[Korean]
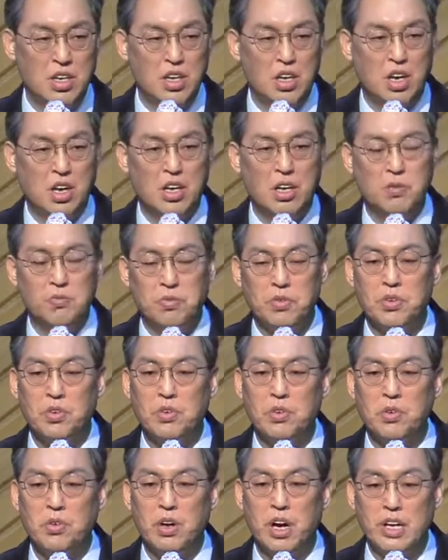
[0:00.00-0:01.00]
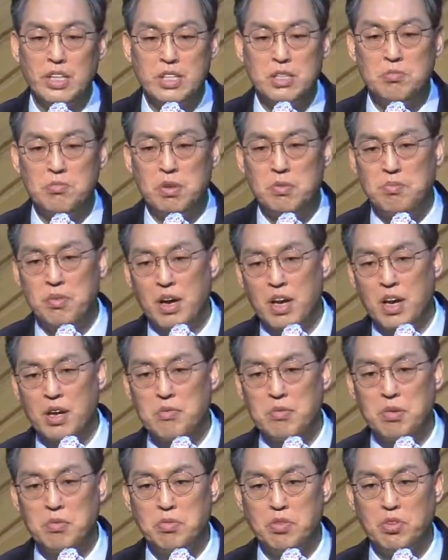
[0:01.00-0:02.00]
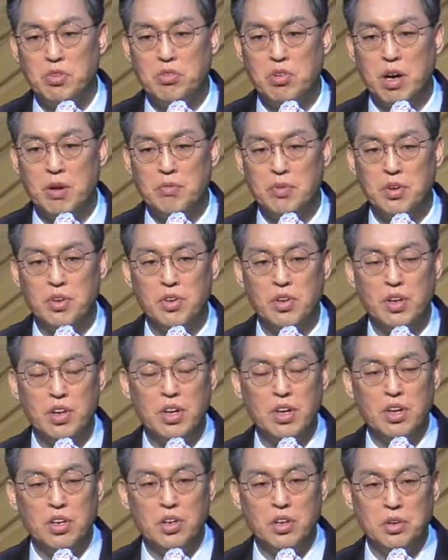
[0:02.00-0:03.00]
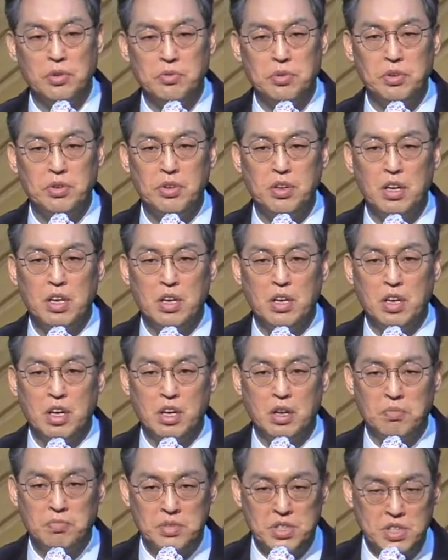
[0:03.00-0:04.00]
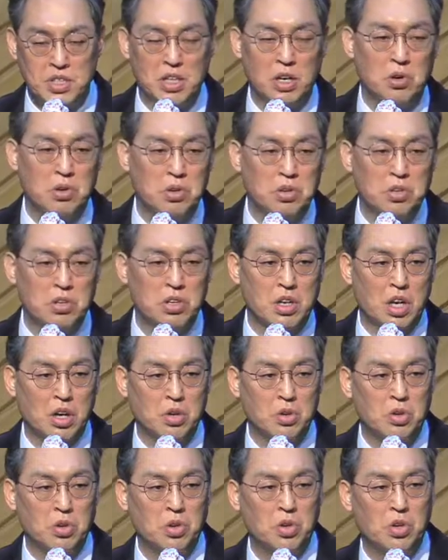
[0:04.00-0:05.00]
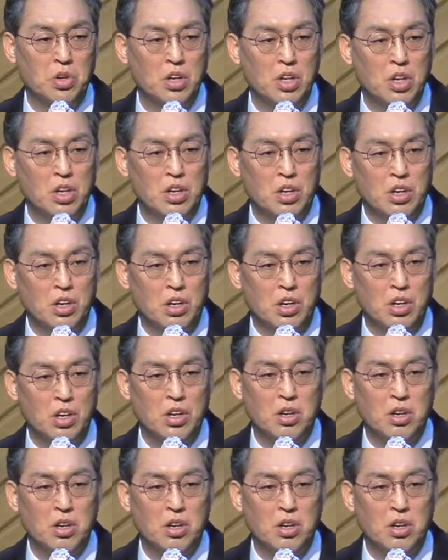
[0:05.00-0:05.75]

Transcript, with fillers: 해가 붉고 아침에 바람이 불고 하면 여러분 아, 비가 올 것 같고 어?